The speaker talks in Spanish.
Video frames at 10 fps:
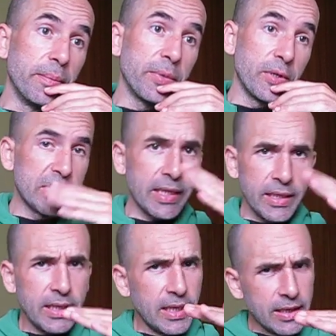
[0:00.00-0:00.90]
pero esa
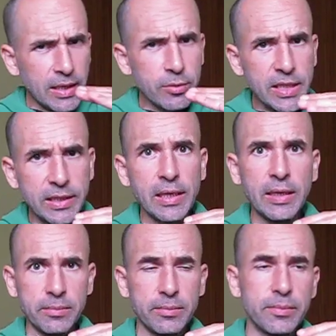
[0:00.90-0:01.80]
gente tiene mucha
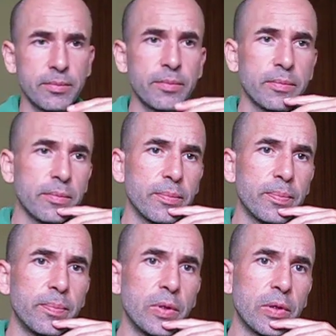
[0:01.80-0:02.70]
tela
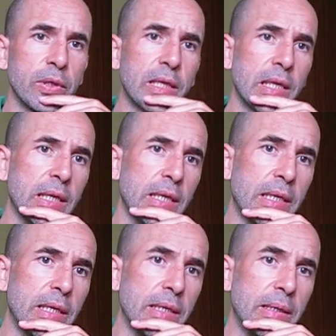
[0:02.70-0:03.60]

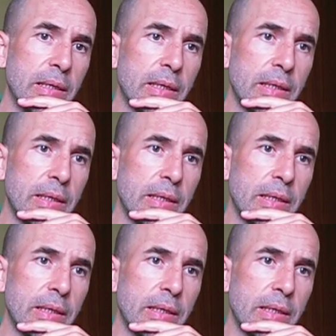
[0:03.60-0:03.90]
porque